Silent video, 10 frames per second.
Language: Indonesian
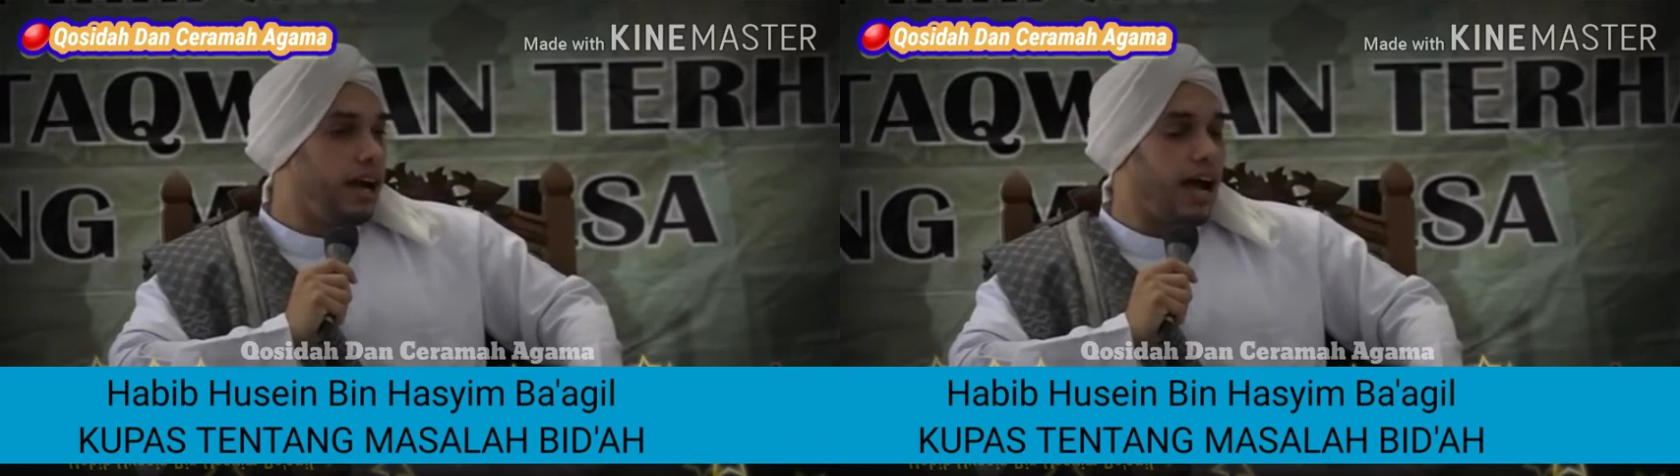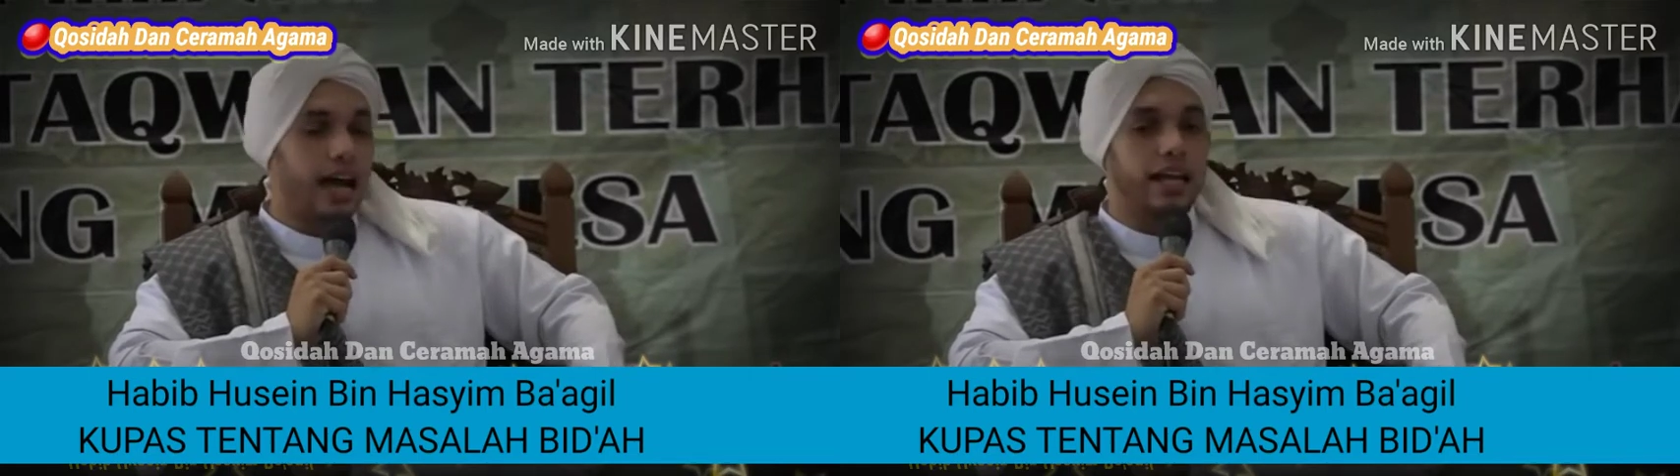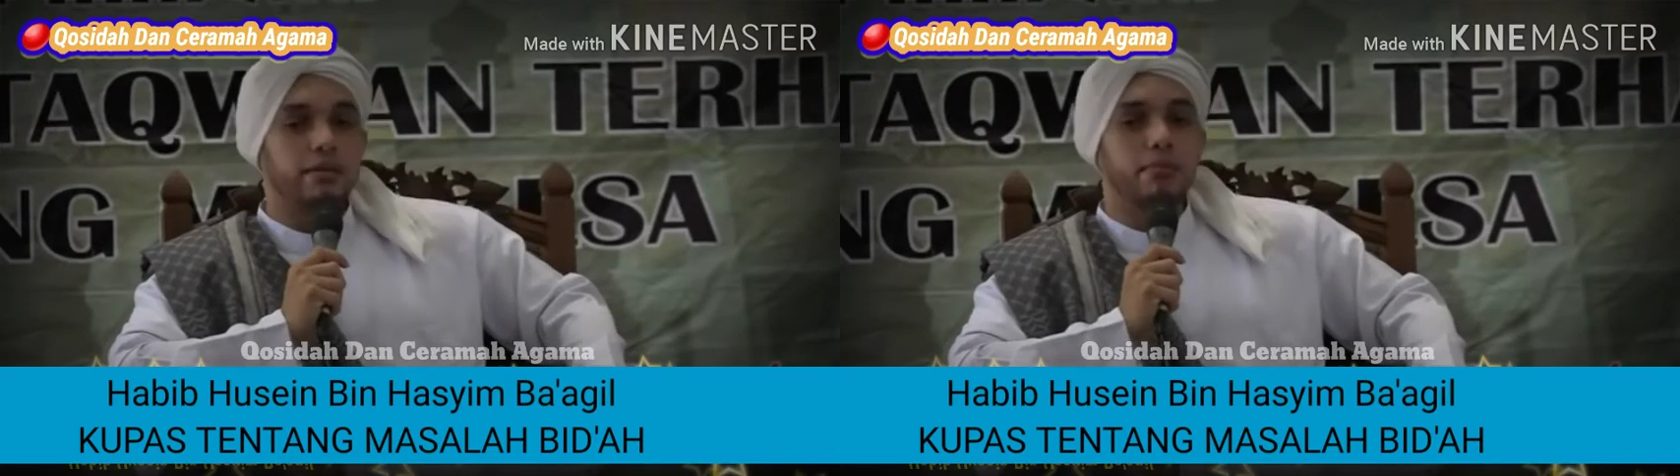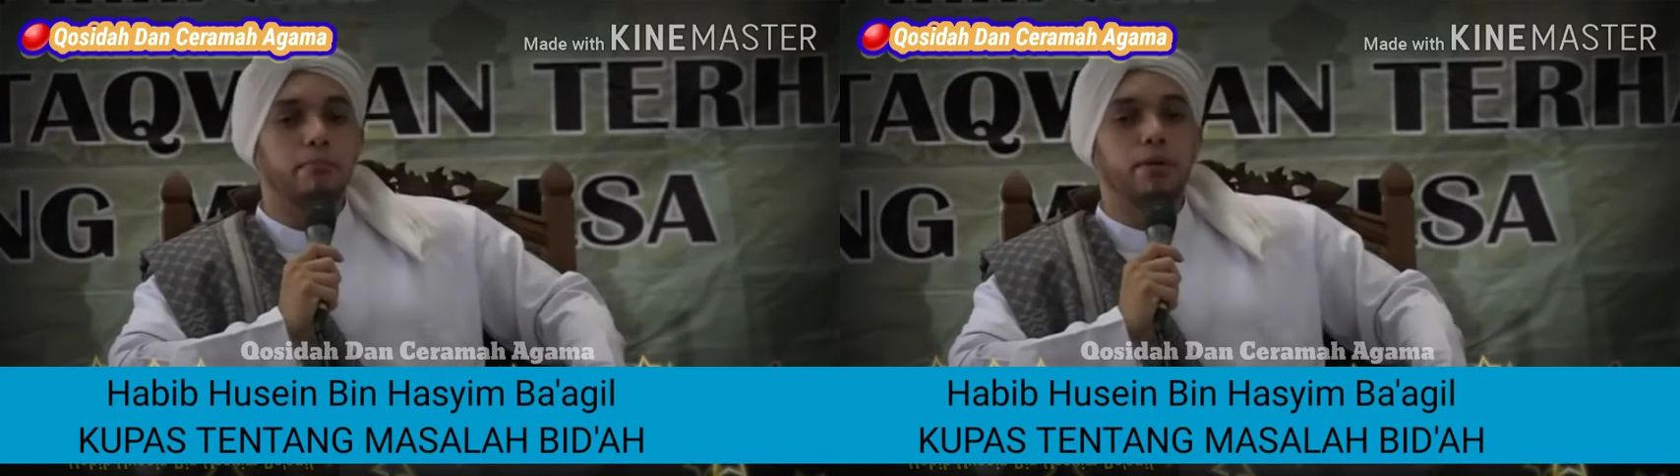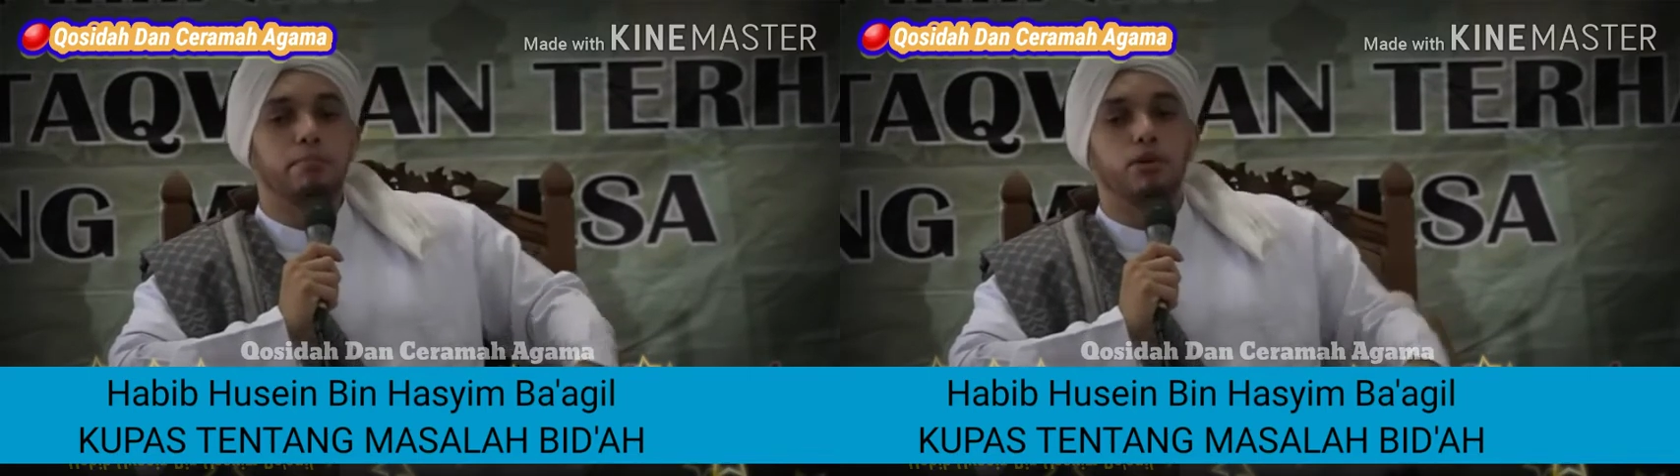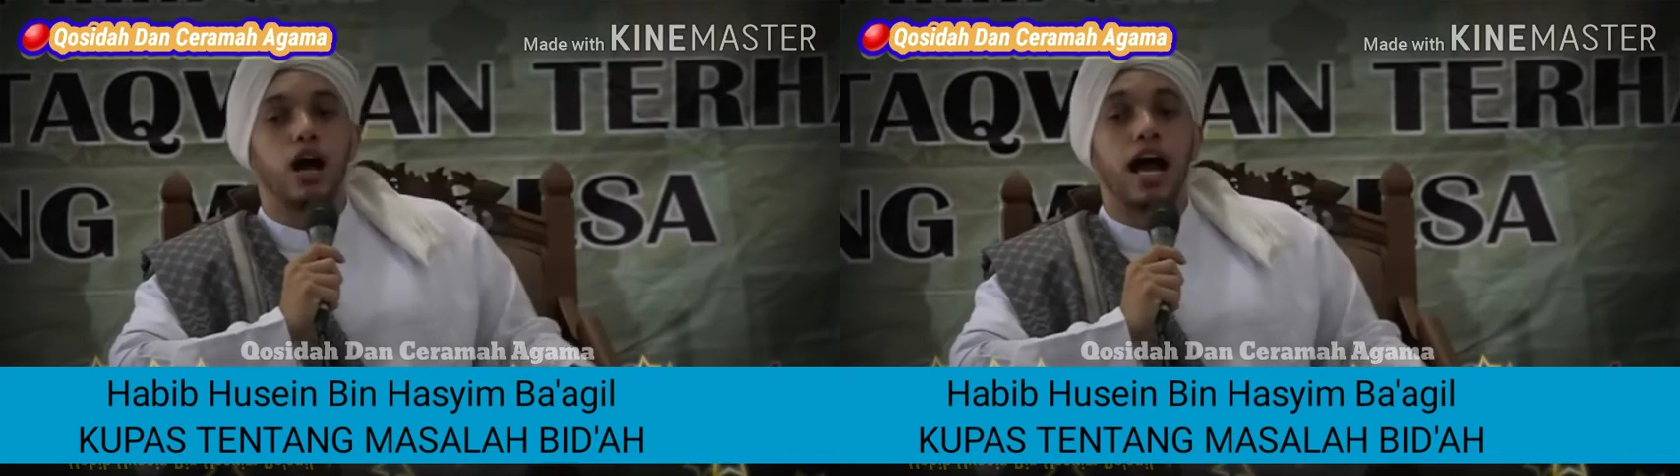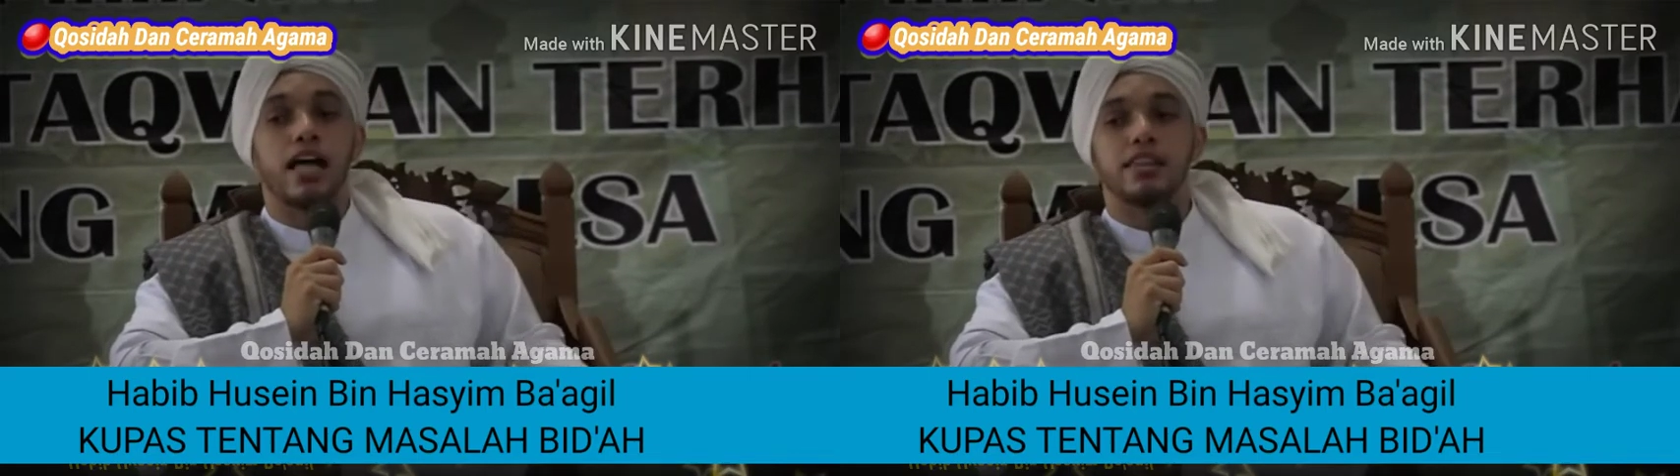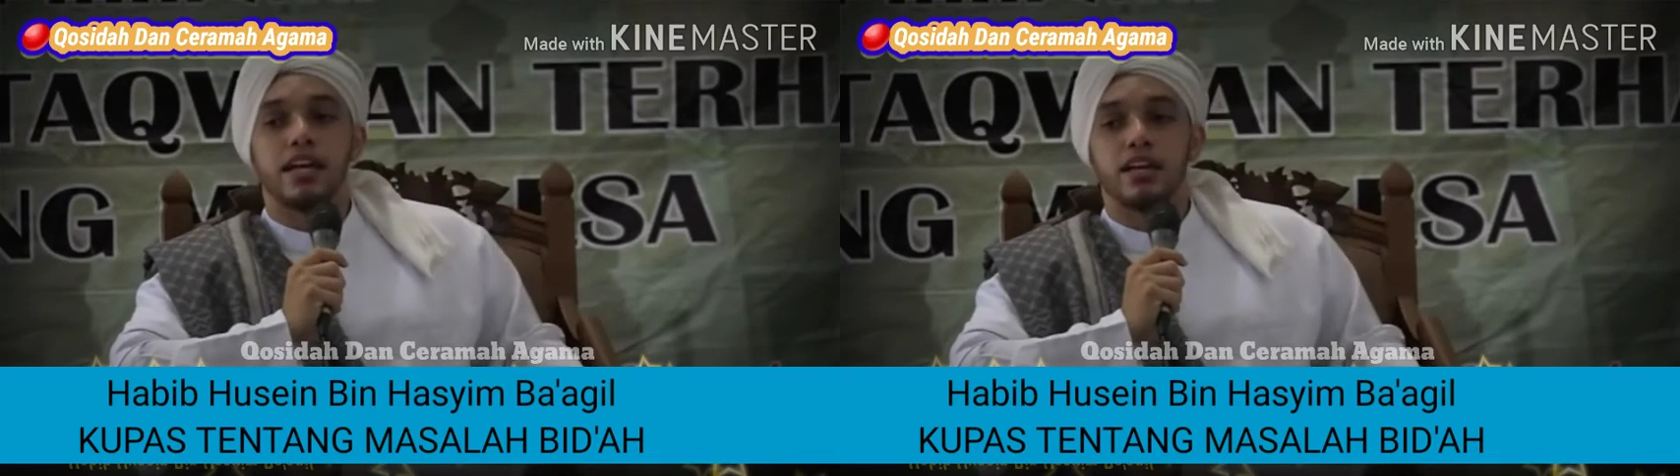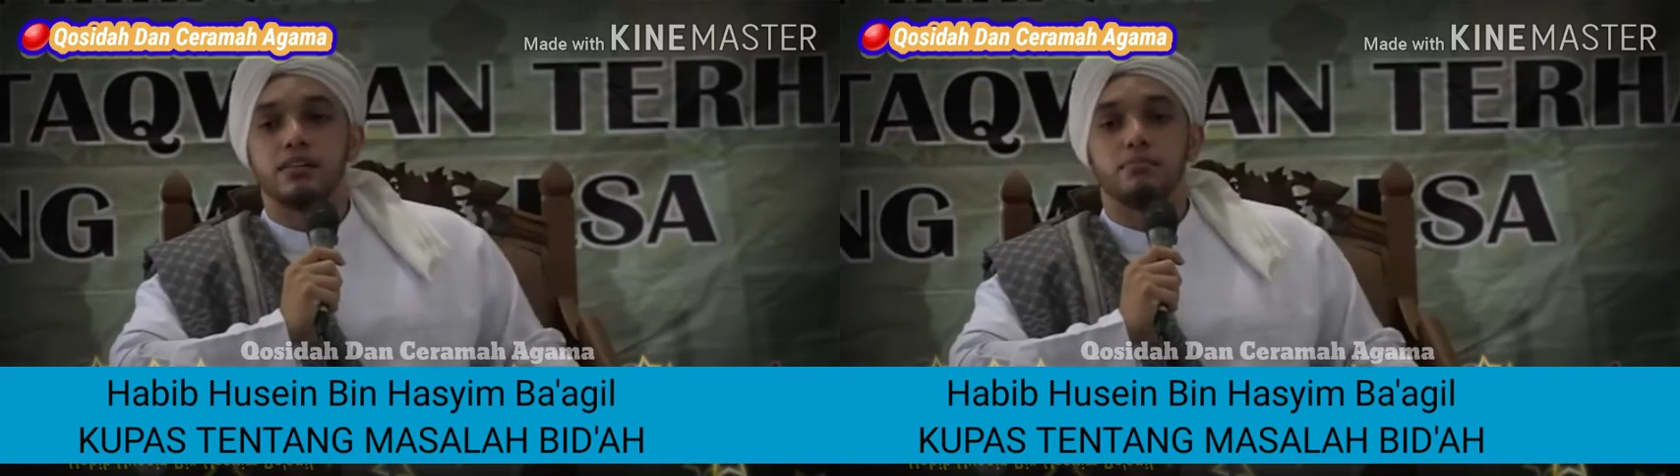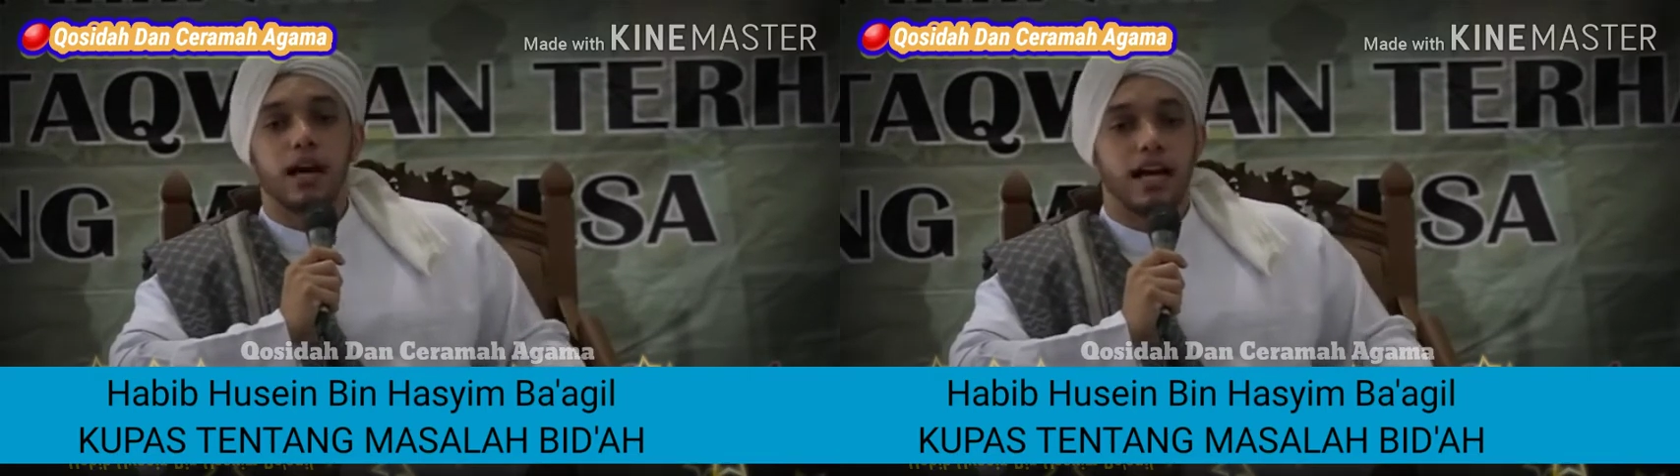Al-Imam Ibnu Athir
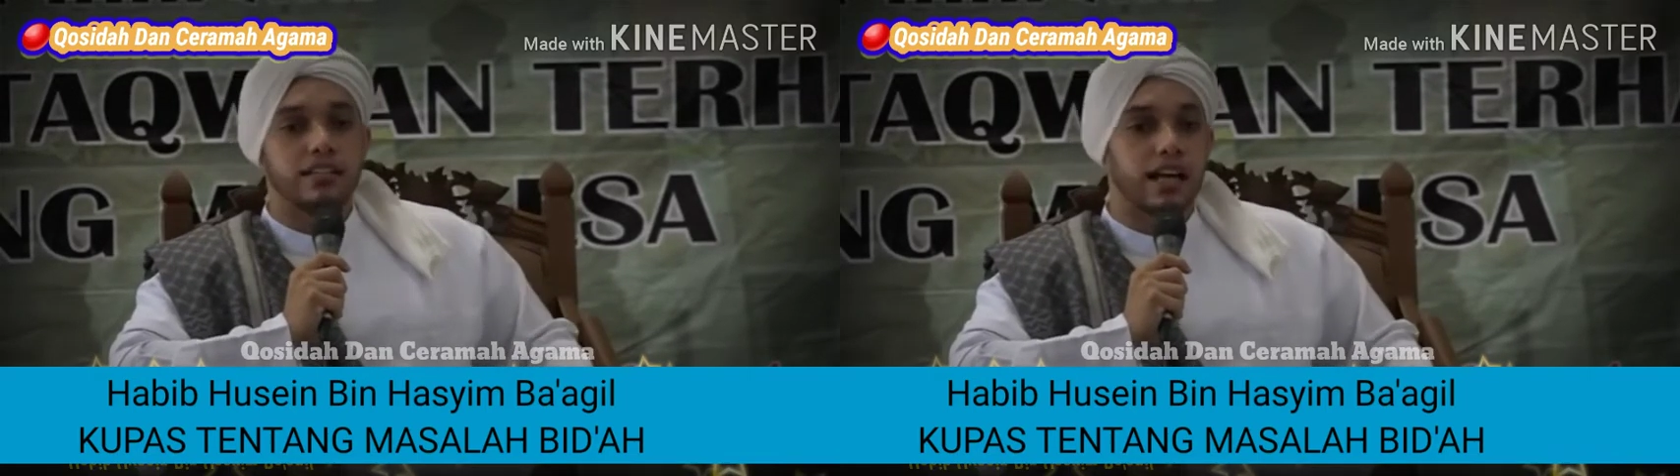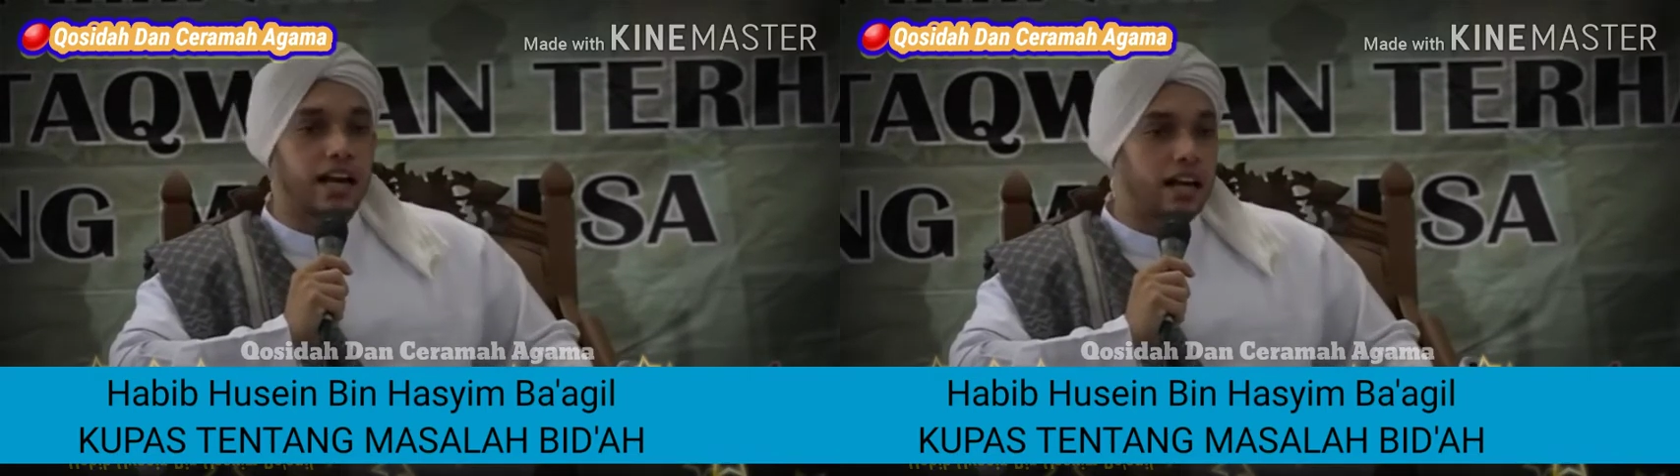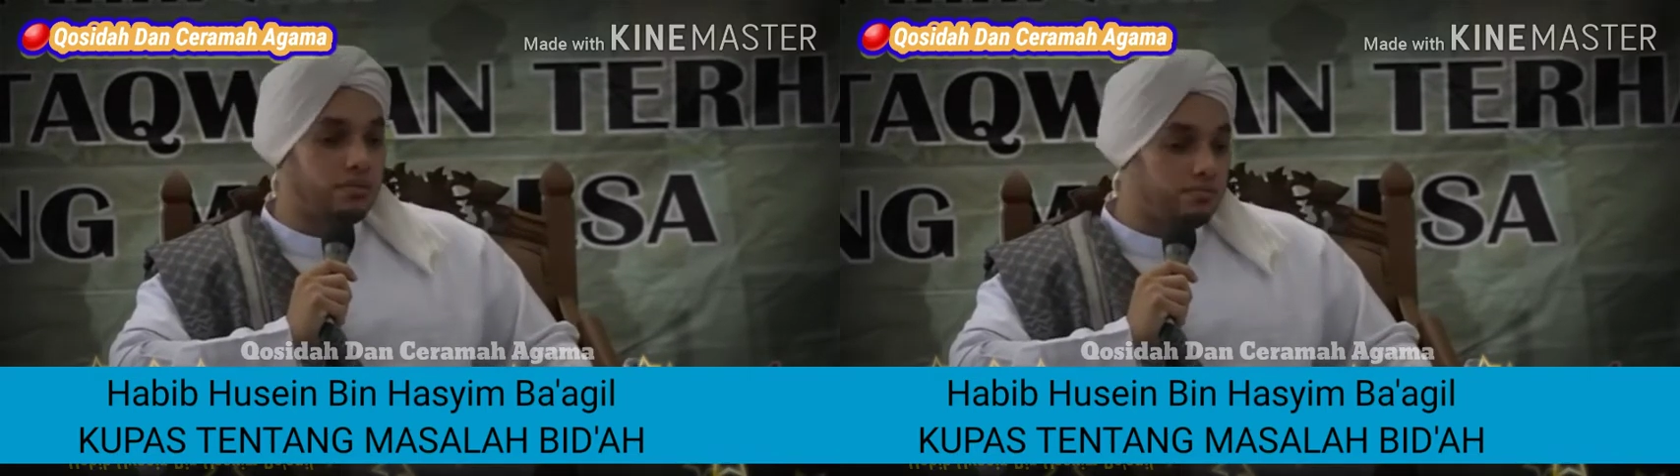mengatakan